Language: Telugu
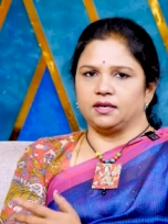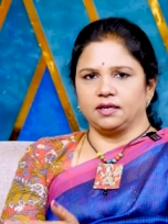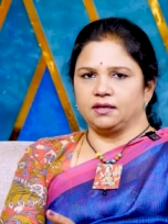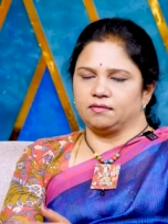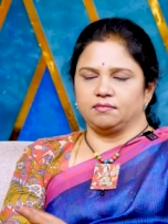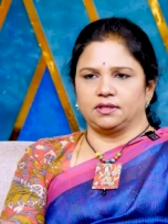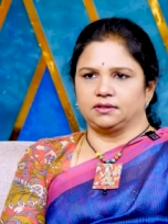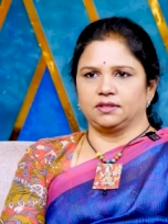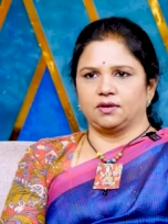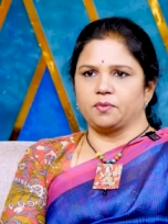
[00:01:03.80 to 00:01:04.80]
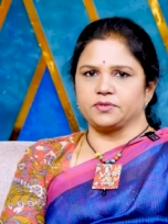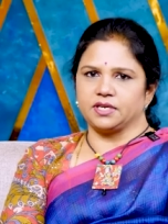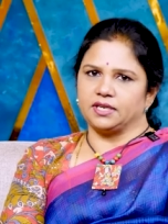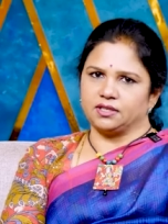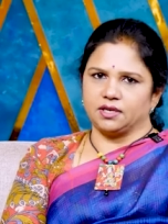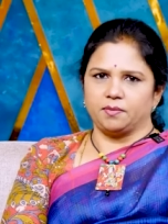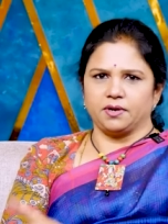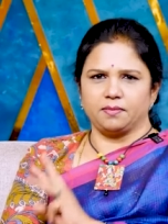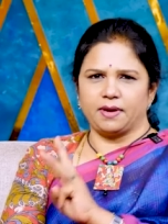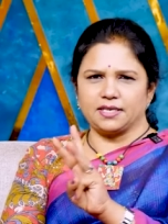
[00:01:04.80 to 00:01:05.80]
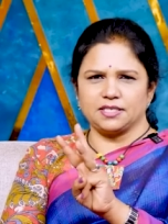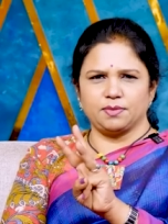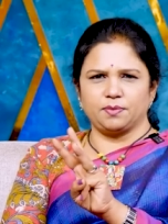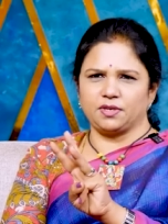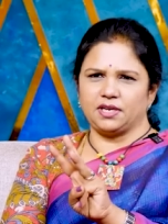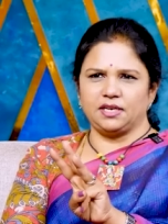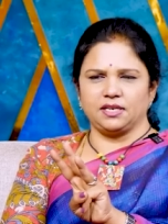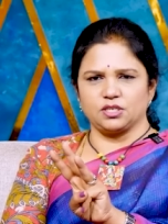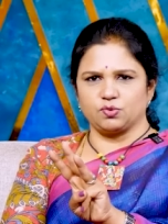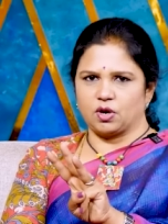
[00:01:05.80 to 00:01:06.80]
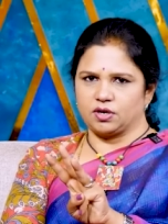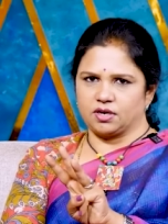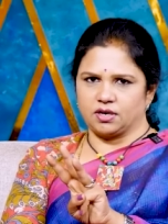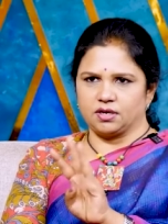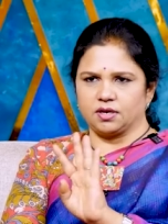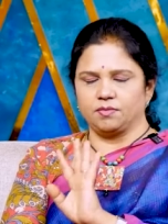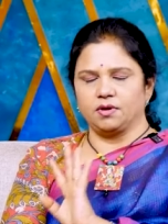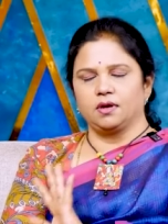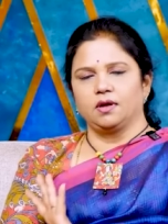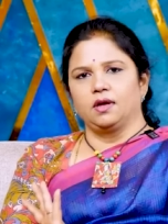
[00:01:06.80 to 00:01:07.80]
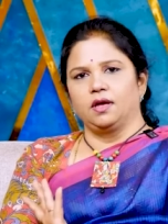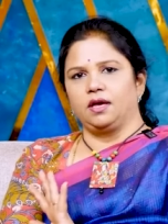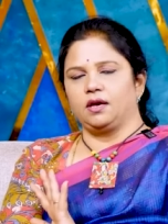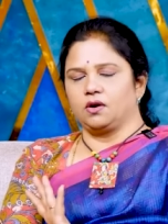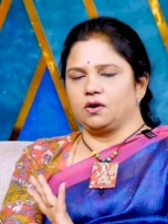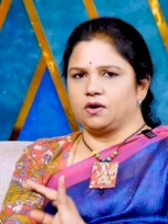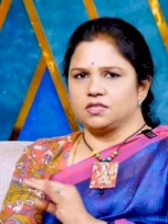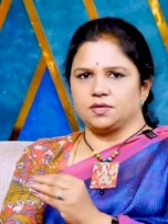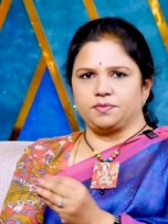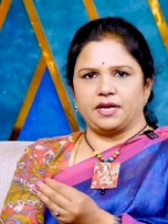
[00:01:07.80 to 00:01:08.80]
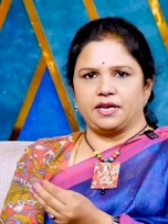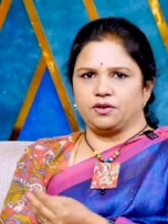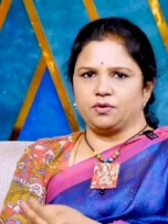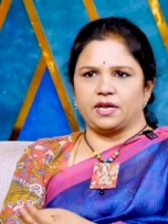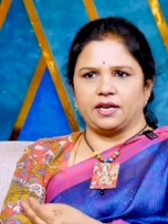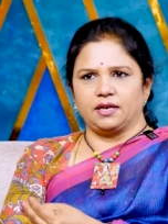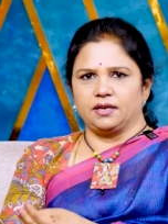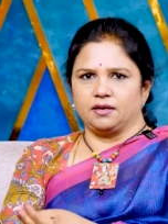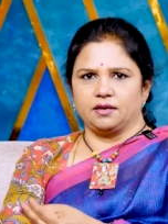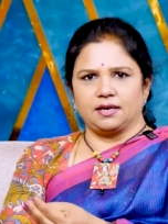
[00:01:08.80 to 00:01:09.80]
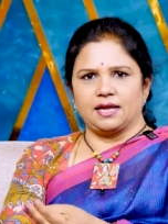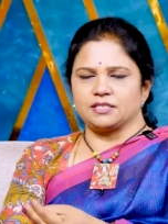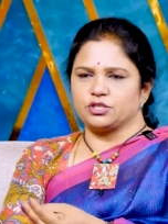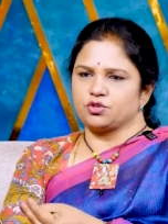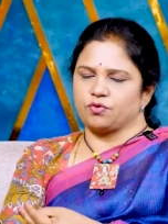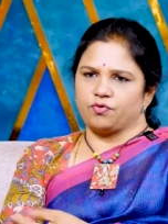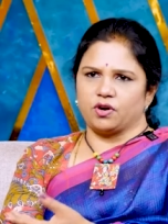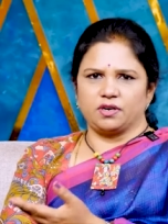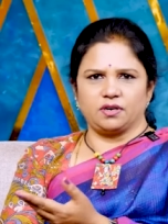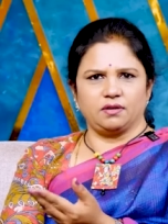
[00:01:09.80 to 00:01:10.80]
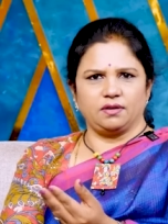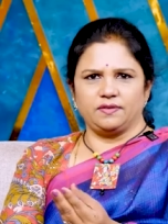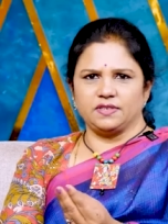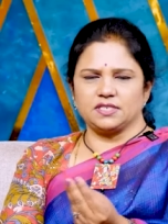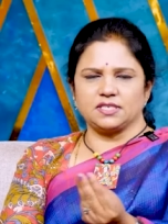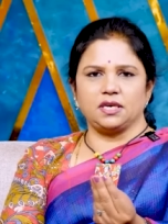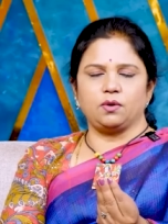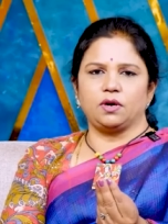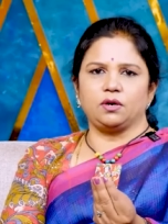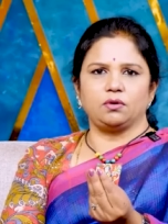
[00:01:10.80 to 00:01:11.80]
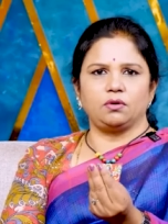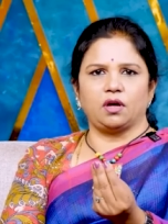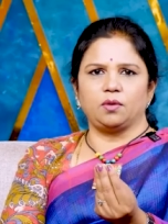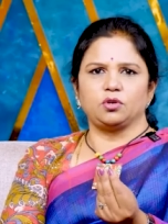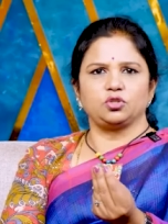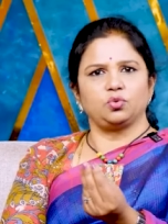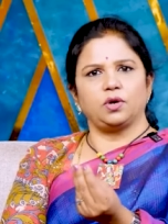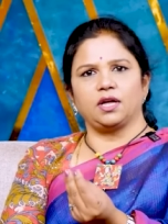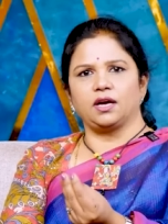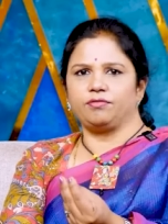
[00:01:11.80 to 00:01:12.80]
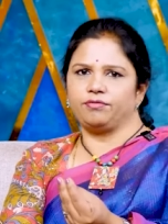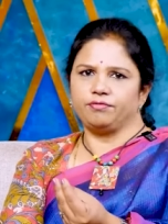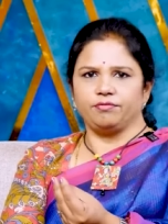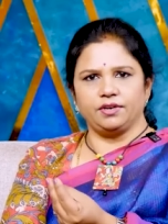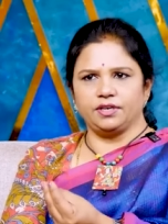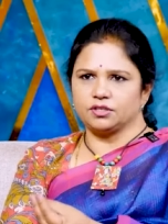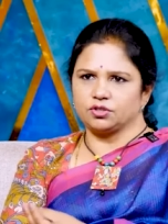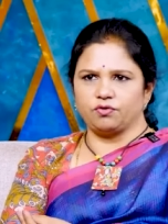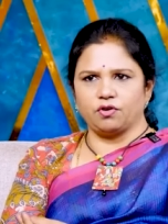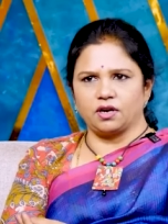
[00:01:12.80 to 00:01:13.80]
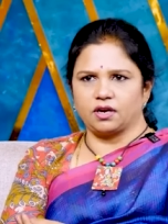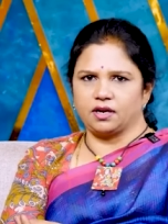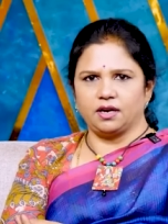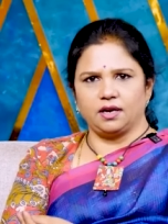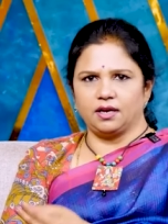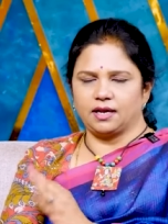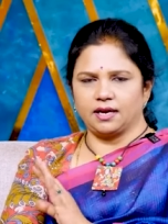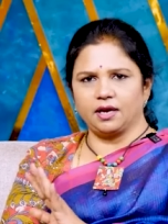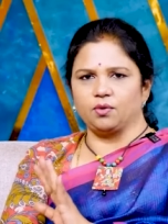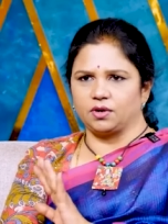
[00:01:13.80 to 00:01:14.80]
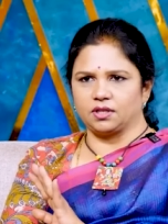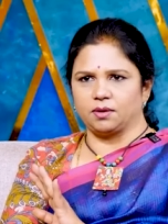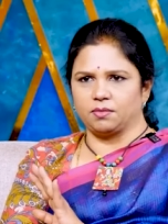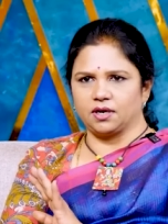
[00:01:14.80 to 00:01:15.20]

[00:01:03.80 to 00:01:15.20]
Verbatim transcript: అంటే అంత ఆప్షన్ లేదు కాబట్టి మ్యాక్సిమం త్రీ లీటర్స్ వాటర్ అంటాం ఇంకొక కాన్సెప్ట్ ఎయిట్ టు టెన్ గ్లాసెస్ ఆఫ్ వాటర్ విచ్ ఈజ్ ఈక్వల్ టు ఆల్మోస్ట్ టూ అండ్ హాఫ్ లీటర్స్ ఆఫ్ వాటర్ అలాగే ఉంటుంది